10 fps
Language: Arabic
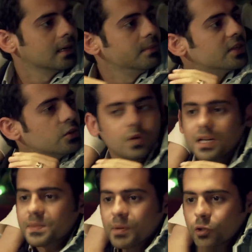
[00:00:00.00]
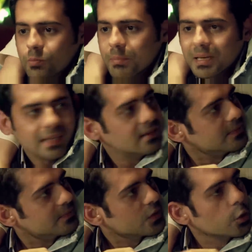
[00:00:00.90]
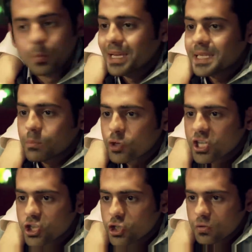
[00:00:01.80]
الكلمتين دول انا سمعتهم قبل كده وما يلزمنيش